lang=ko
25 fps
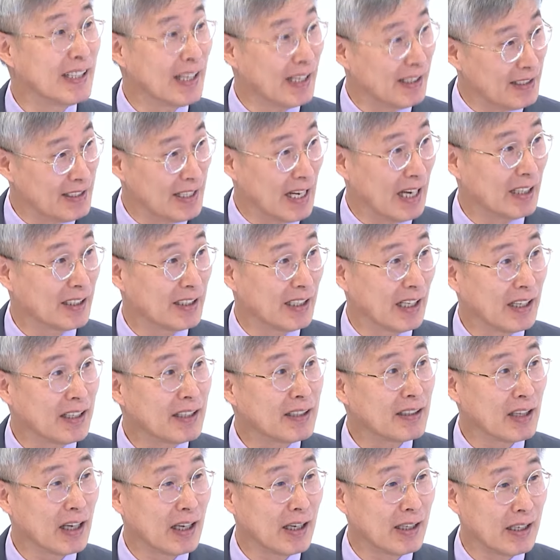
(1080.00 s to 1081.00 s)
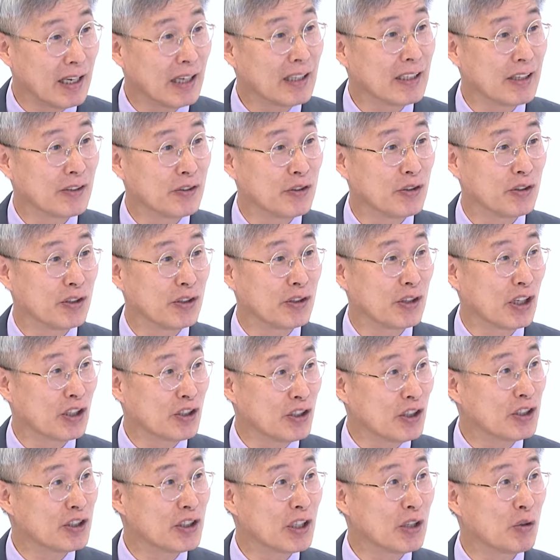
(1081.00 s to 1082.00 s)
내린 약이다. 이렇게 얘기했었는데
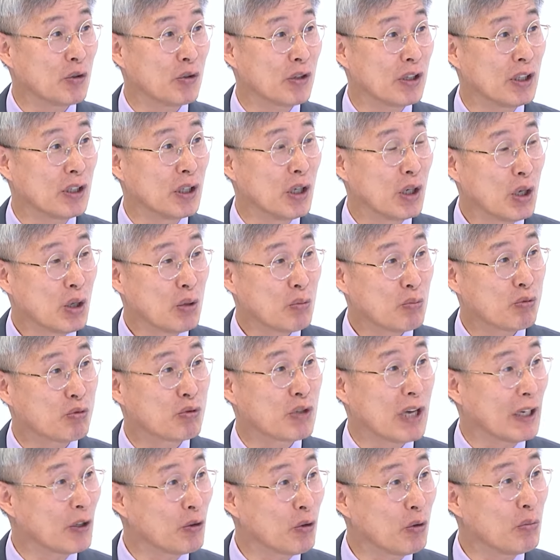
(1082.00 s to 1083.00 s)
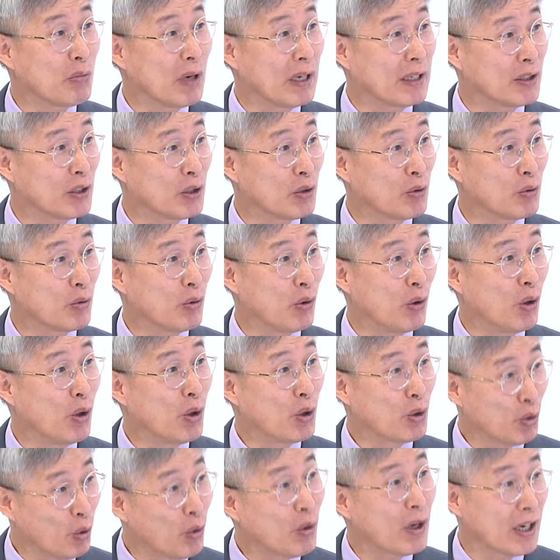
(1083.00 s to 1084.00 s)
실제로는 네네. 부작용만 있고
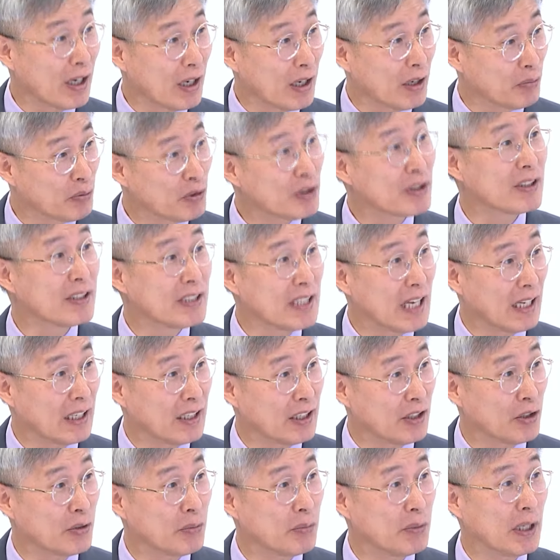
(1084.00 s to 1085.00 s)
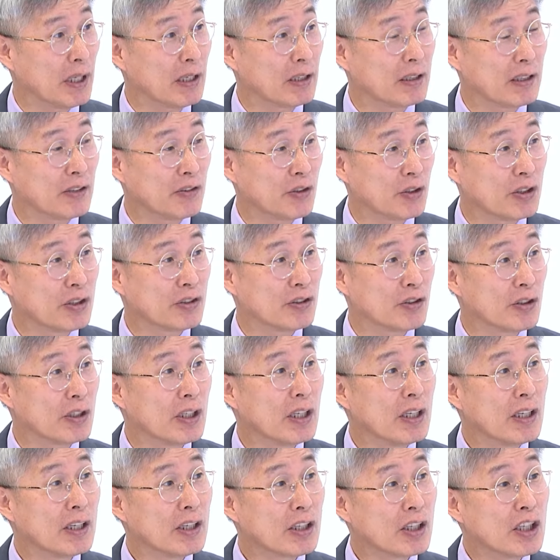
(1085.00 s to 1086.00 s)
효과가 없었던 약이 있습니다. 그래서 이것은
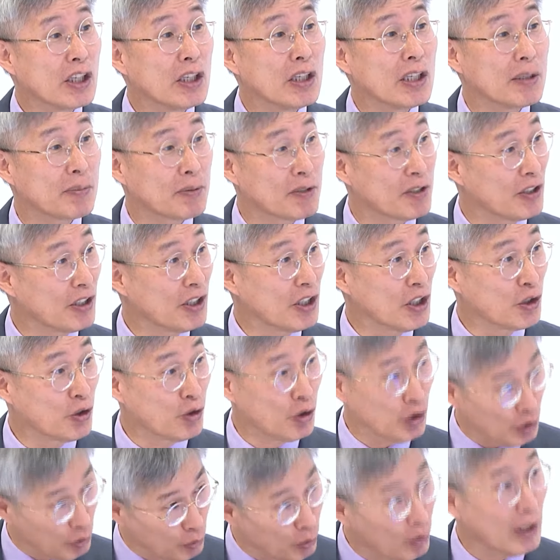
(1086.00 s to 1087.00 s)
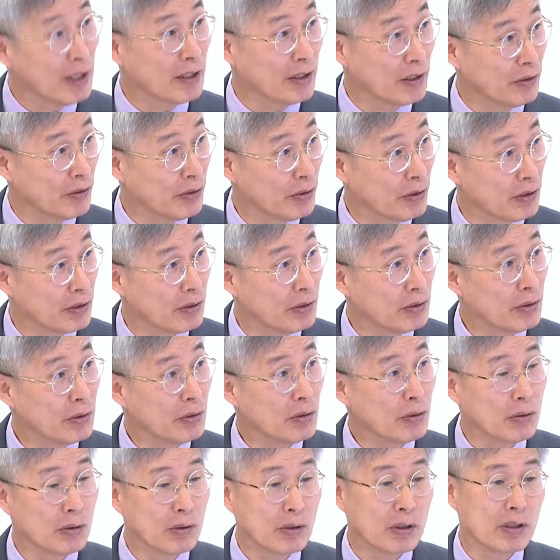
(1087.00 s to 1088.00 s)
긴급 승인이 취소가
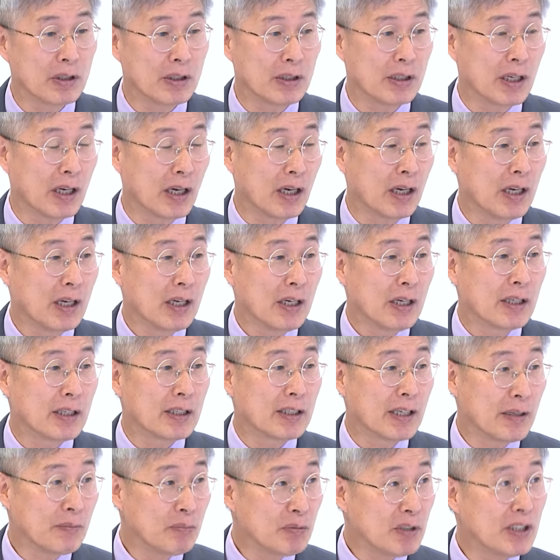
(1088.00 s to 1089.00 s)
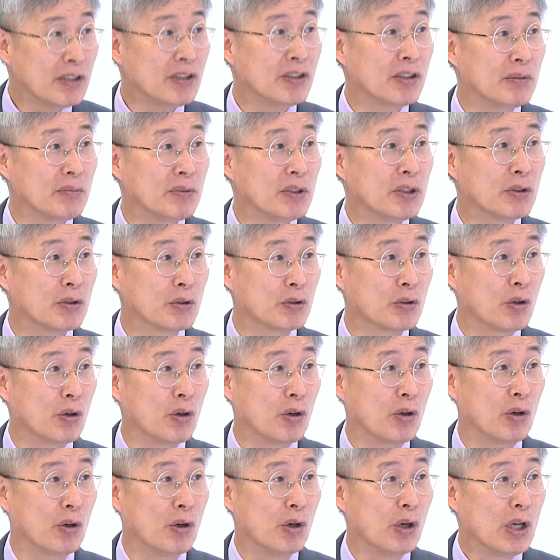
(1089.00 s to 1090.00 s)
되었었거든요. 그러니까
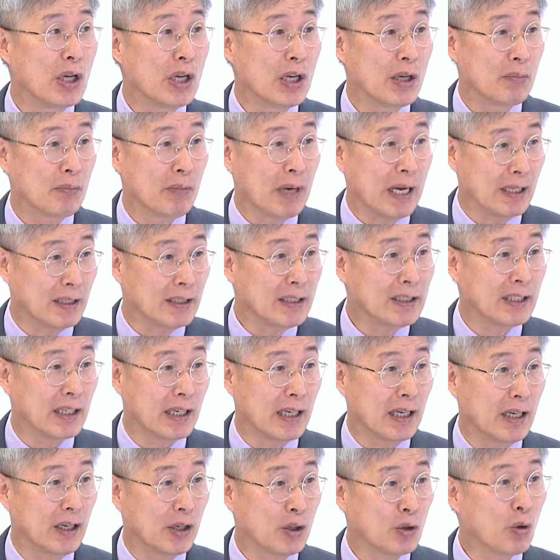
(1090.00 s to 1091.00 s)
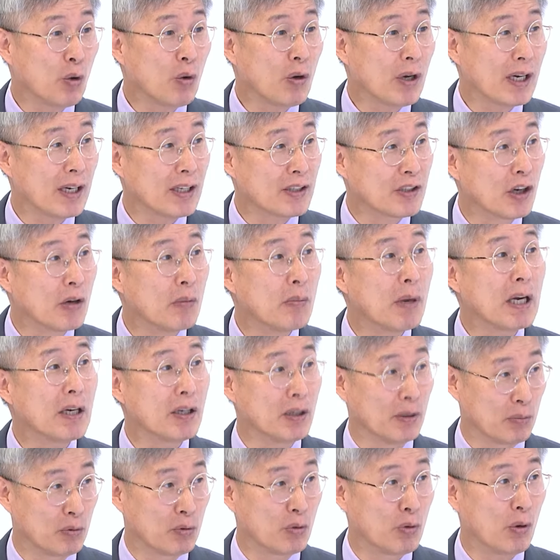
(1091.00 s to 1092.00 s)
렘데시비르도 만일에 효과가 정말
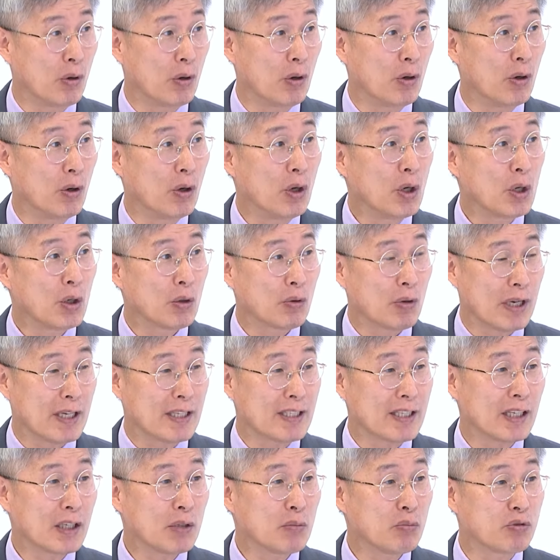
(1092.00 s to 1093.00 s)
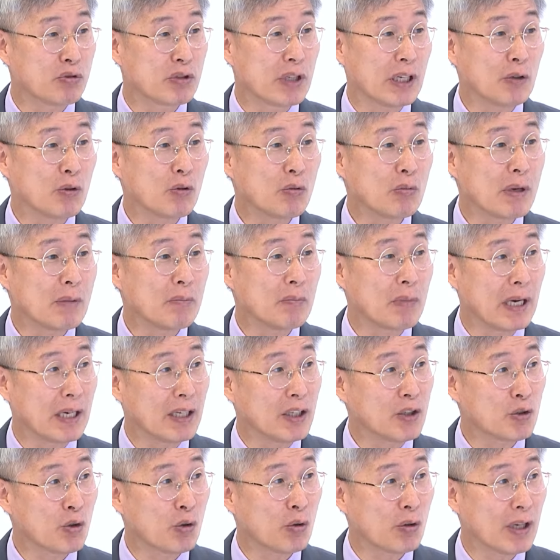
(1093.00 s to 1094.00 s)
없고 굉장히 부작용만
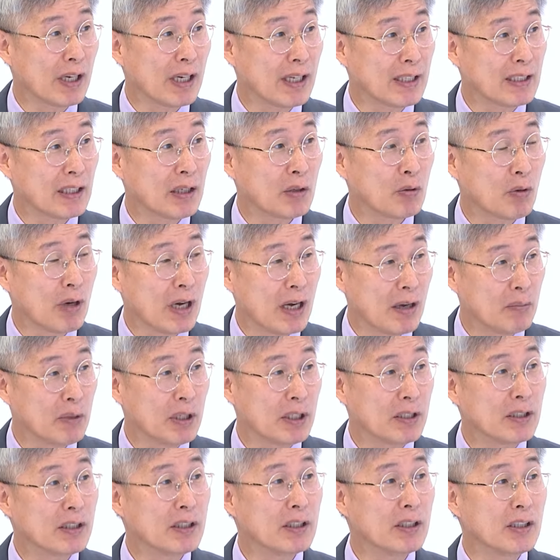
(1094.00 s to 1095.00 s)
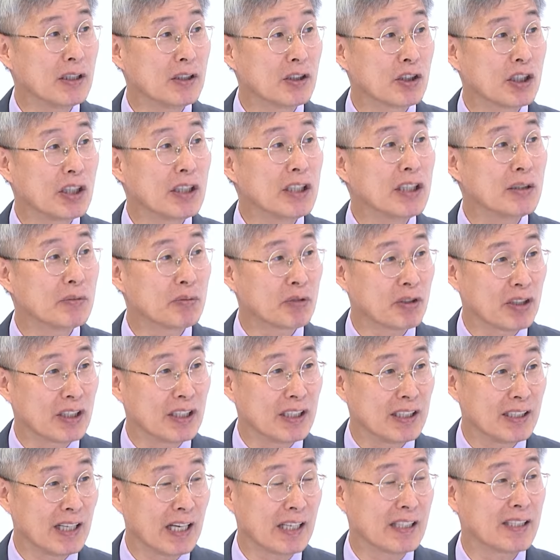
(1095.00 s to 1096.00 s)
많이 초래한다고 하면은 예. 긴급
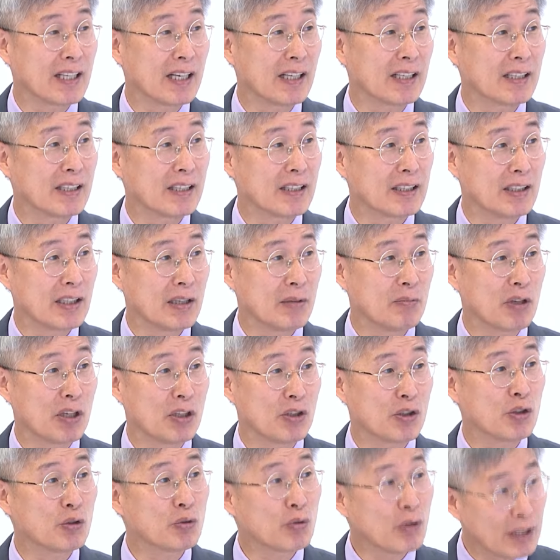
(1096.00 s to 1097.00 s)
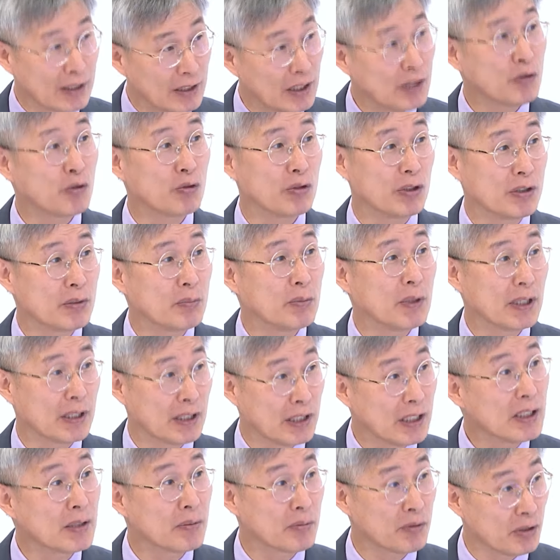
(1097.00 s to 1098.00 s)
승인이 난 약이기 때문에 취소가 될 수 있습니다.
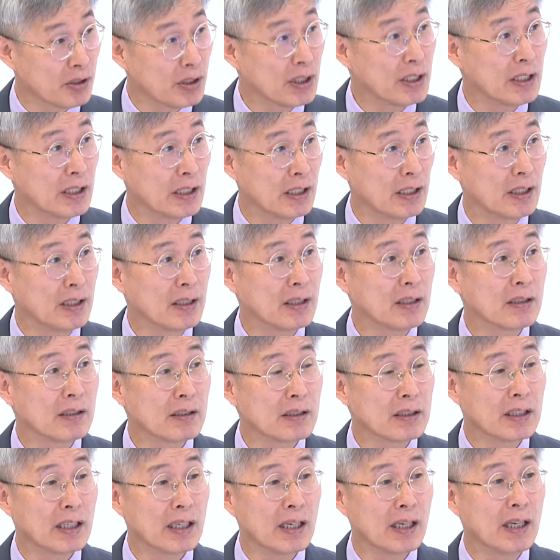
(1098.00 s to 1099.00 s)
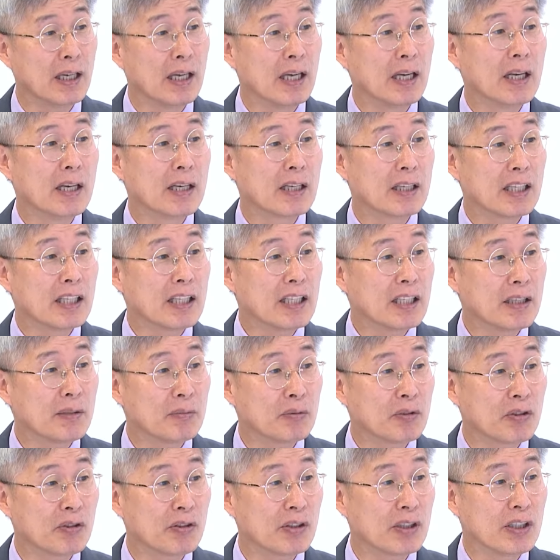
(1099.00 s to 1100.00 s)
긴급 승인이. 그런데 긴급
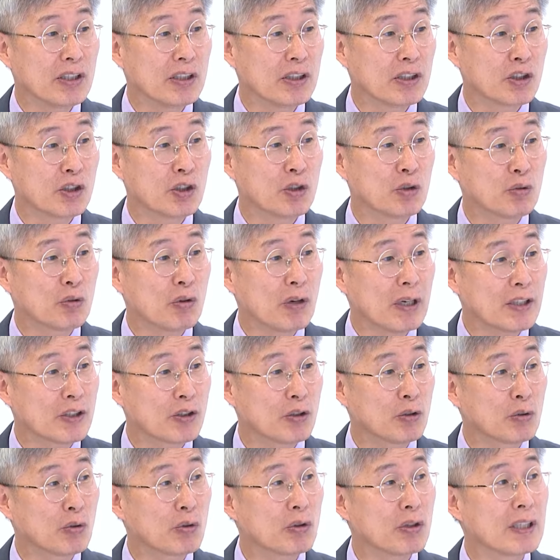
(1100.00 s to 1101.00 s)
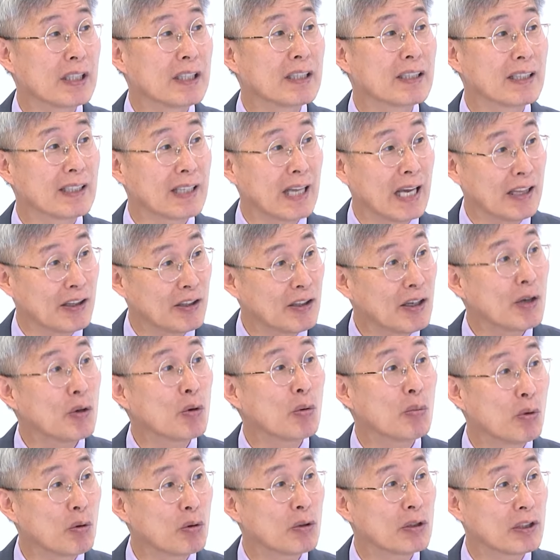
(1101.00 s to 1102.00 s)
승인을 취소할 정도는 일단
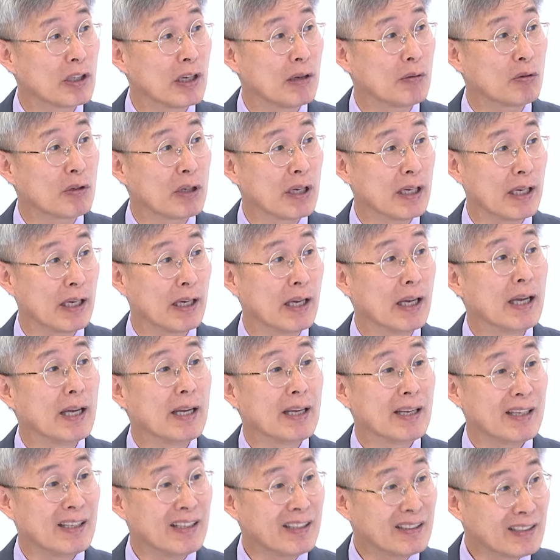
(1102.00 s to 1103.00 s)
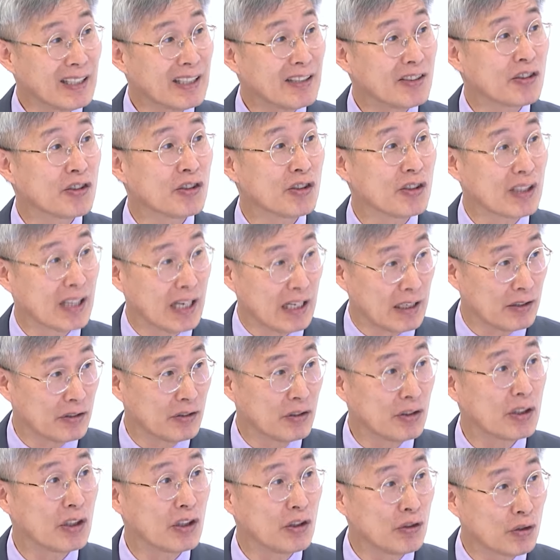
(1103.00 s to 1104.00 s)
아니라고 보기 때문에 예. 일단은 쓸
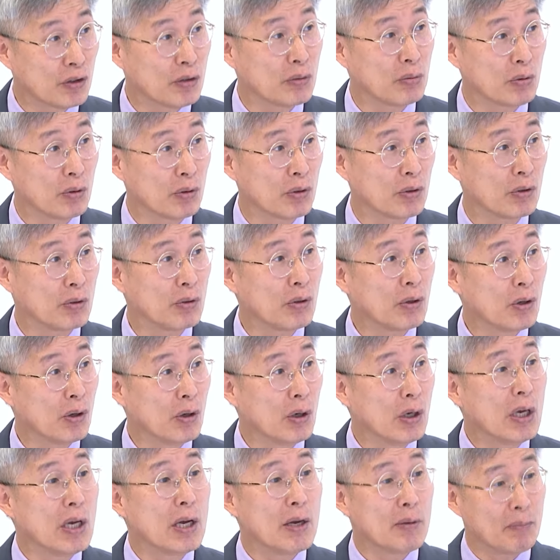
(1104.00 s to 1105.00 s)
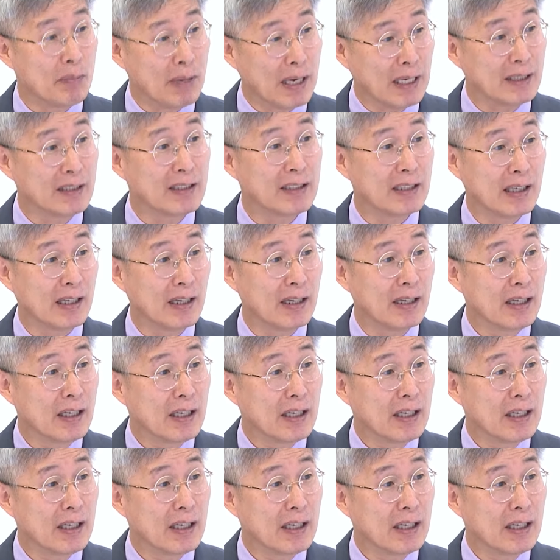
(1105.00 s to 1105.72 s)
가능성이 있어 보이고 만일에